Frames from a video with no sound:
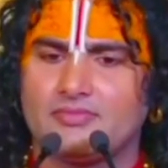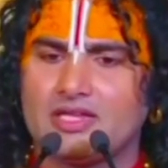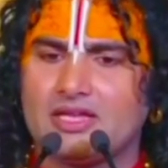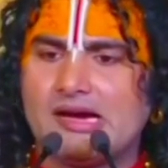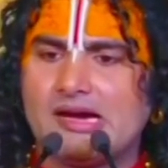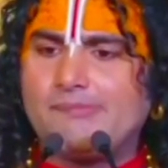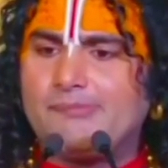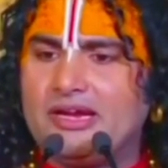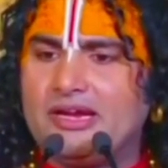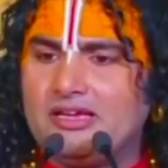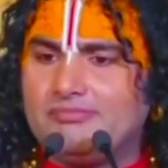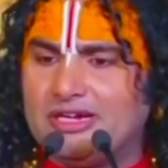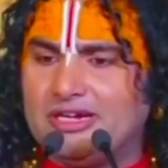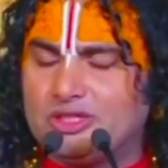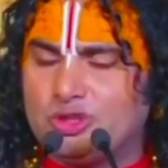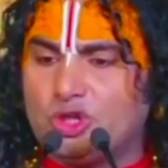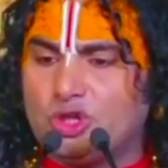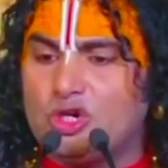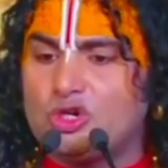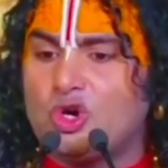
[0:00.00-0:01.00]
अपने
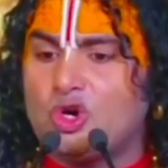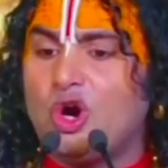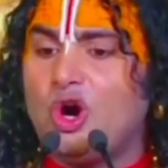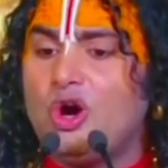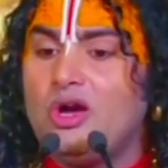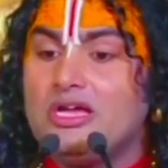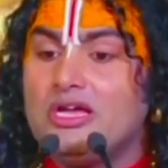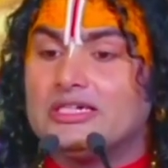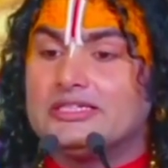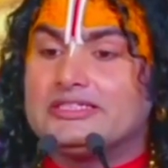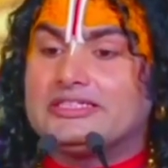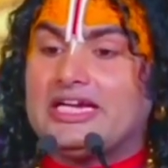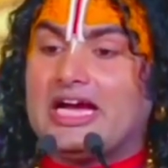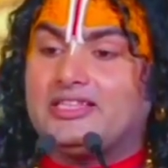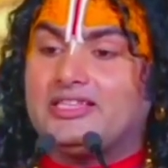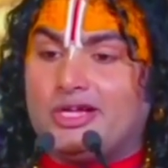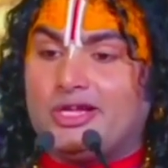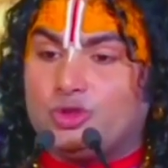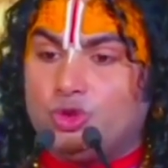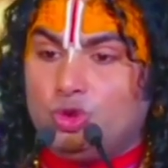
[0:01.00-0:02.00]
बच्चों को
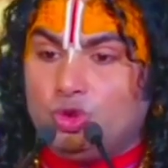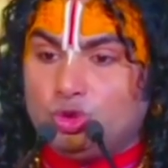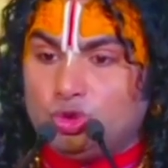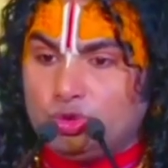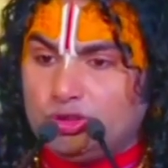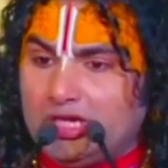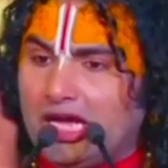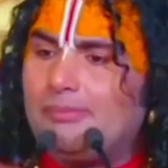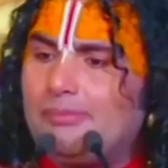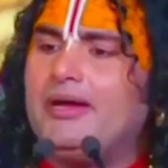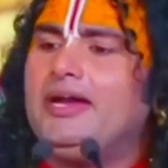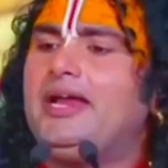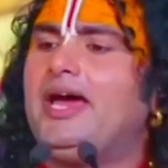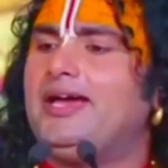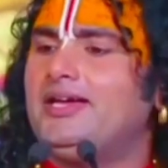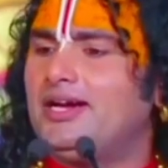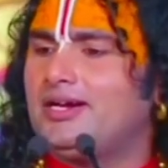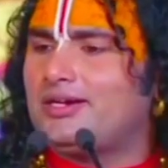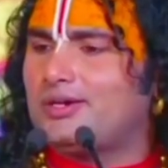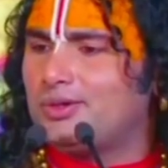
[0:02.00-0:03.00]
ज्यादा जूजू ना
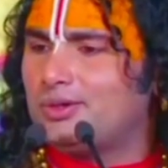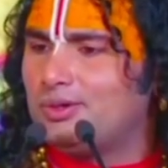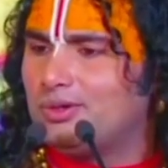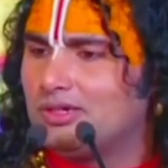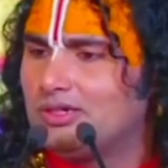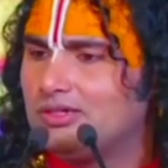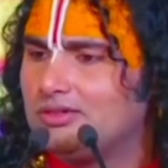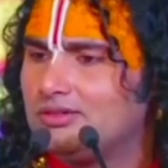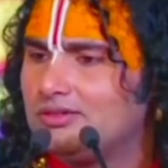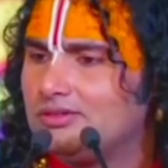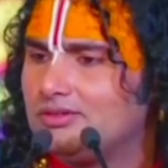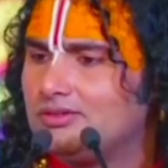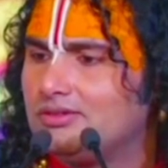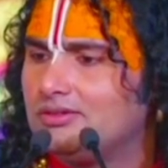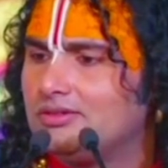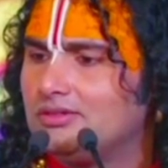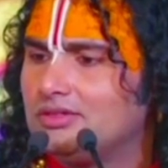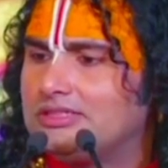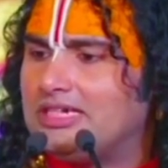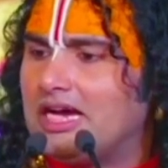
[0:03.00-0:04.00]
बनाया करो
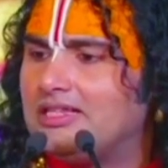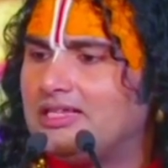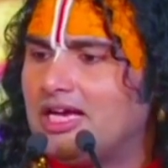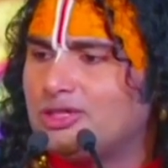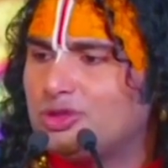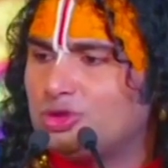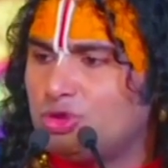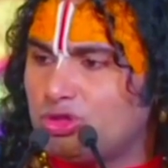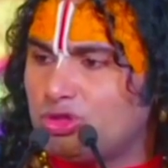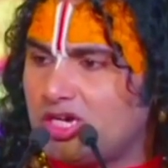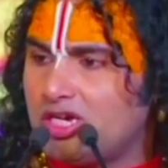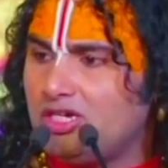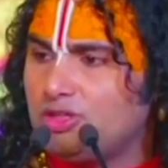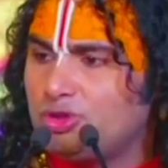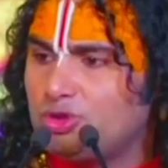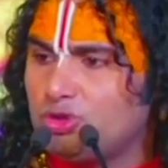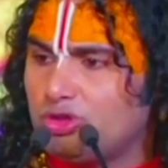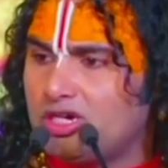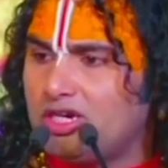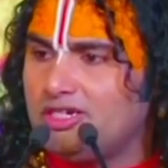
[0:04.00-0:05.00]
ज्यादा सुखी
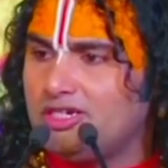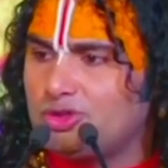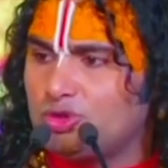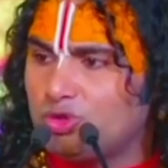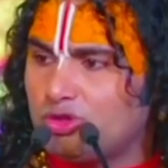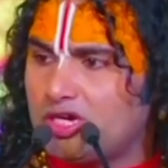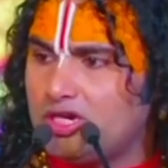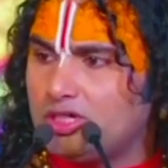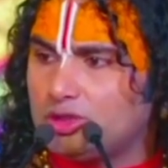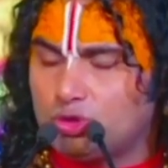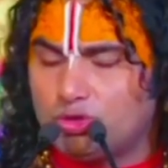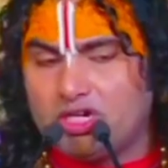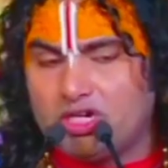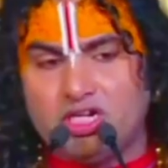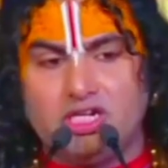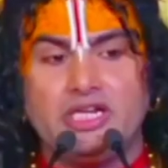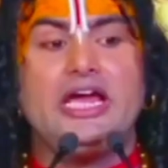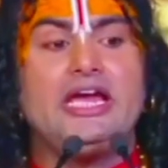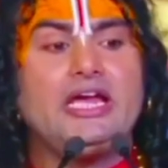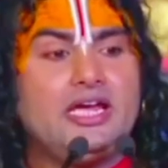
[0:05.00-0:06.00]
सुखी सुखी
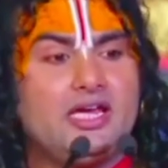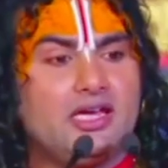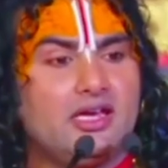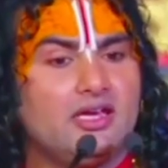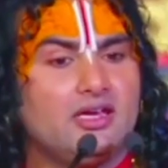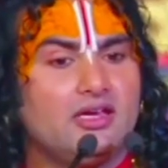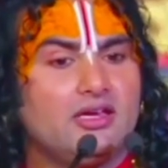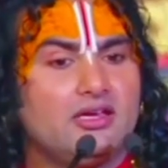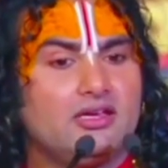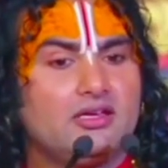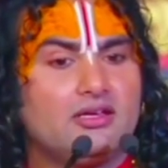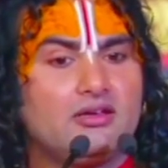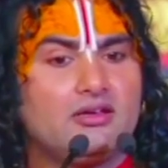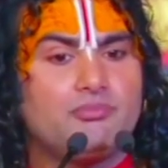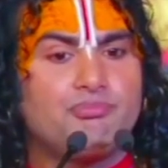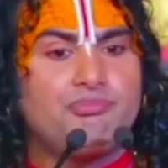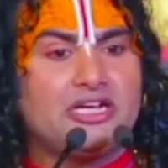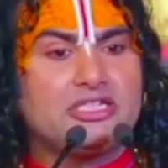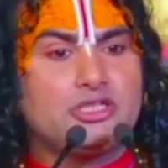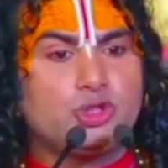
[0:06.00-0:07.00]
सुखी नहीं
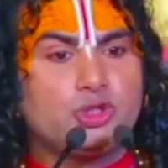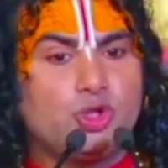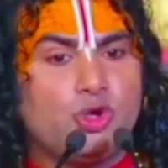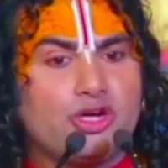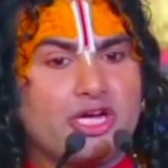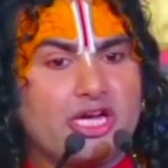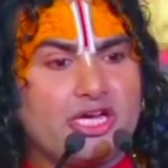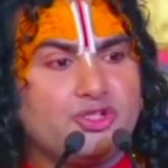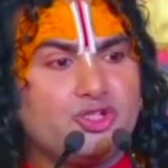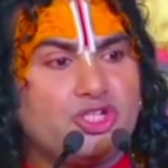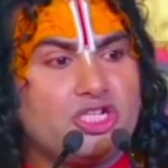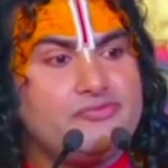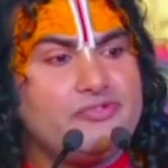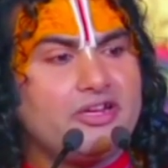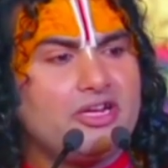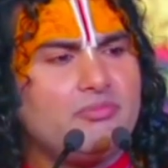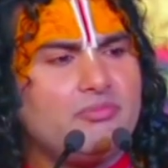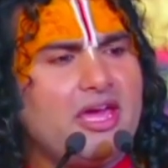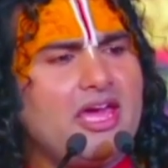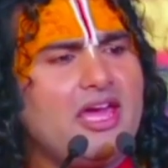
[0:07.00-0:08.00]
बच्चों के
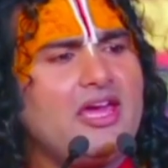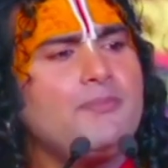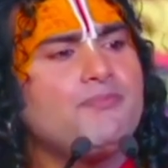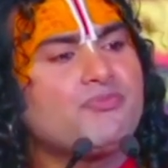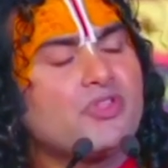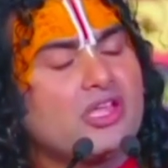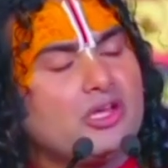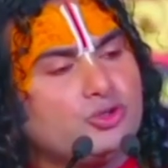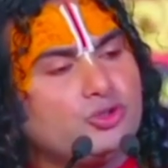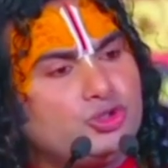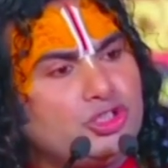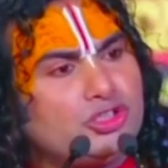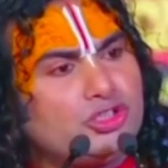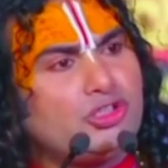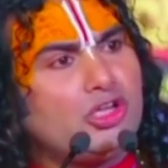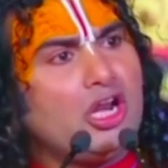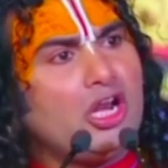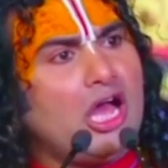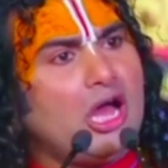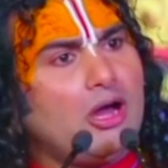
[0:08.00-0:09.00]
जीवन में
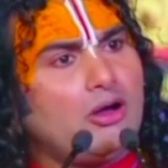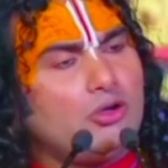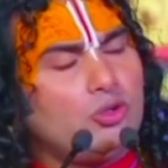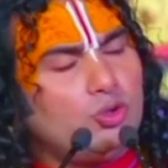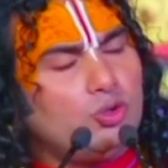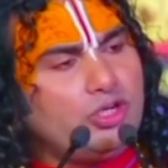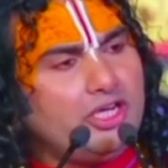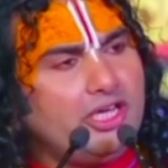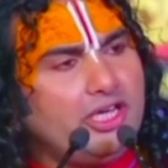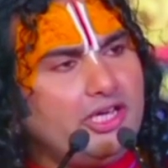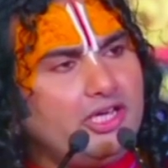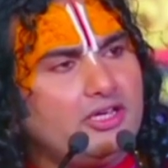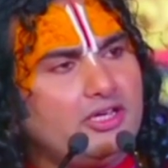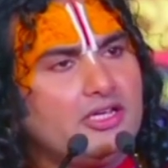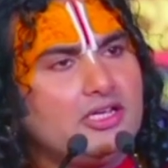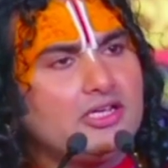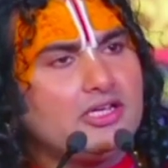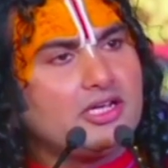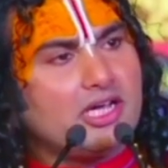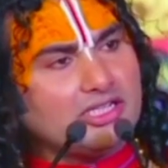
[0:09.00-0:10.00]
जितना उन्हें
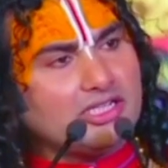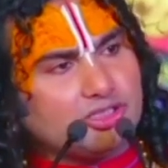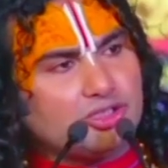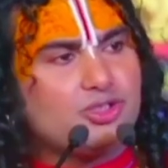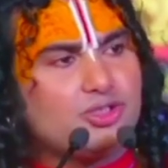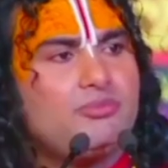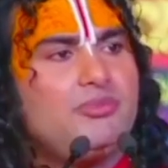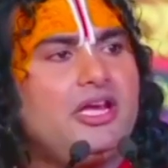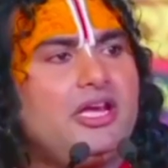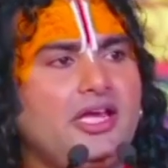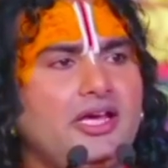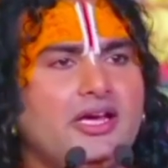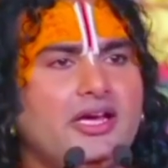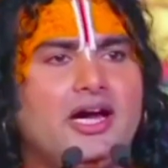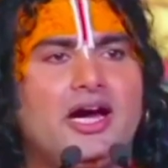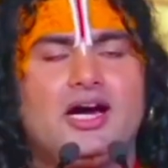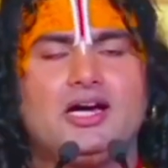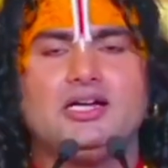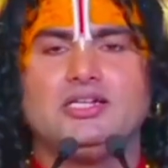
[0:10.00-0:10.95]
कष्ट मिलेगा